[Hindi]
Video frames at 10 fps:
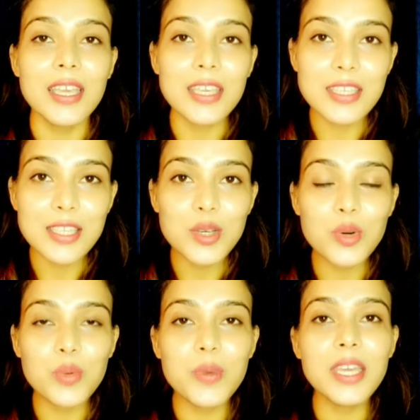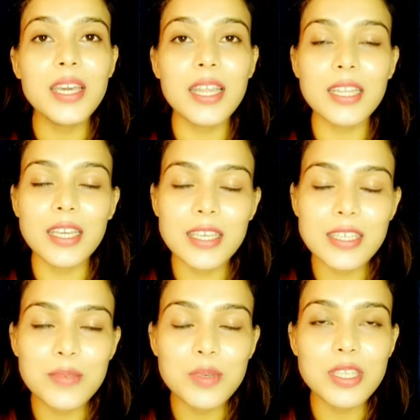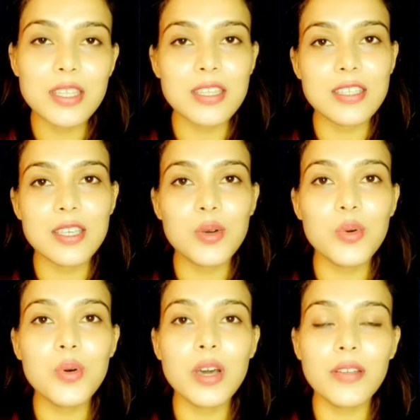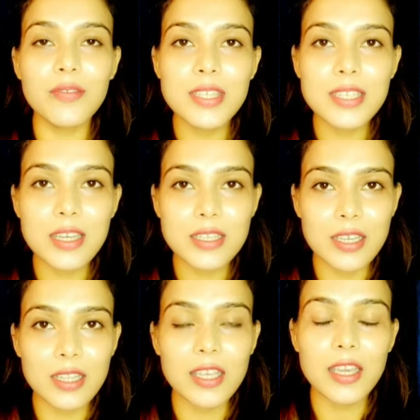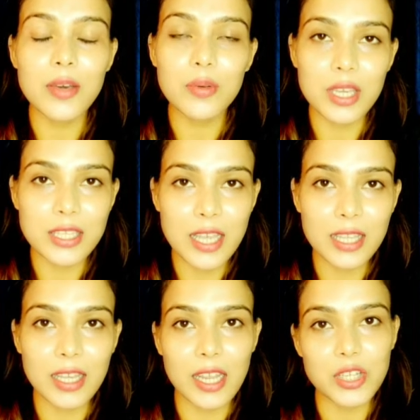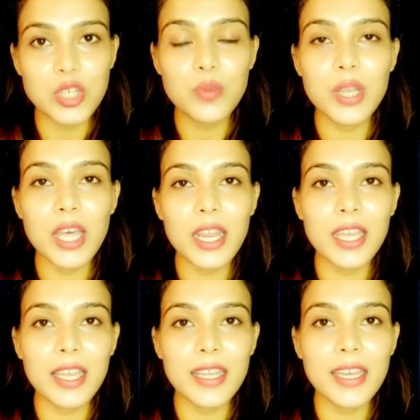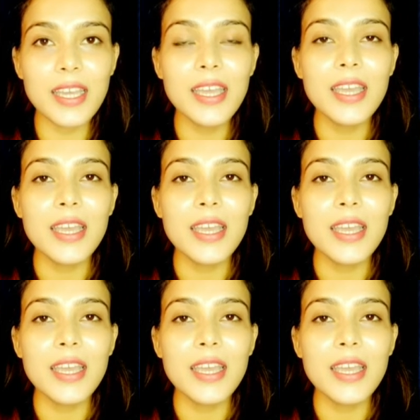किसी को भी घर के किसी भी सदस्य को कन्विंस कर सकती है उनके साथ कनेक्शन बनाने के लिए